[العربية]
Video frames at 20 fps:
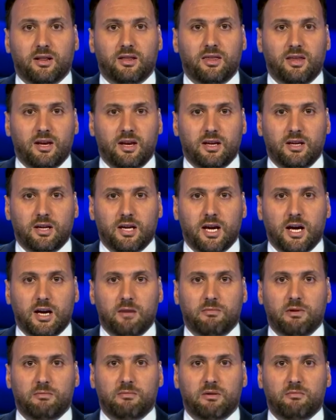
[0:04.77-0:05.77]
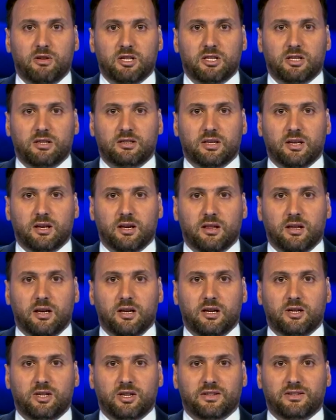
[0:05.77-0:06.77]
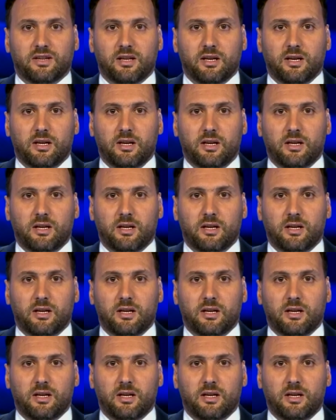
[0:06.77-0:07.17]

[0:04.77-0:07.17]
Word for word: ثانية أمام مجلس قضاء الجزائر